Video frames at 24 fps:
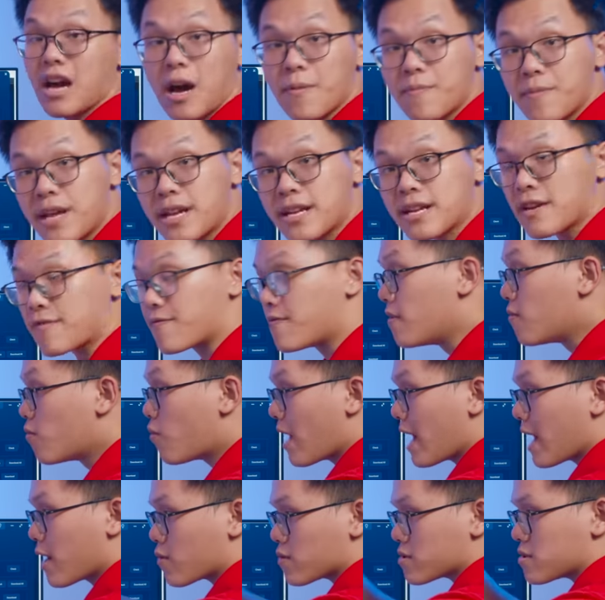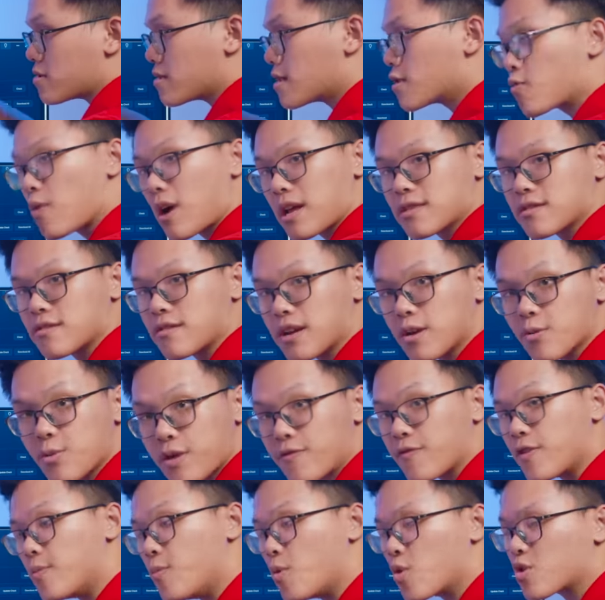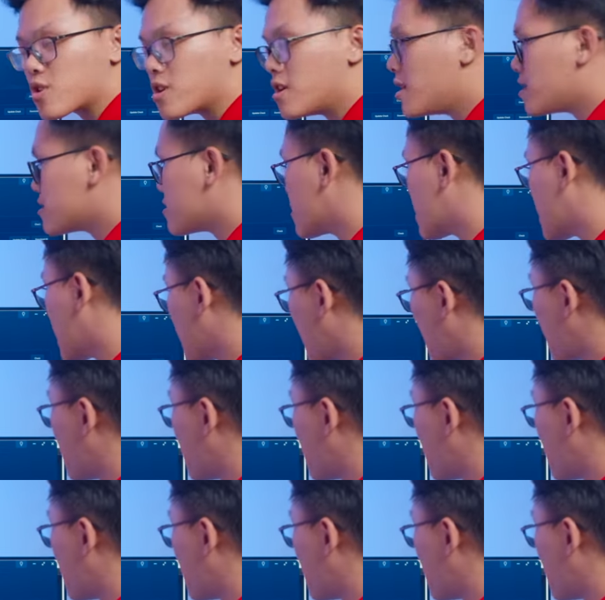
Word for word: update cái firmware của từng cái quạt từng cái driver một từng cái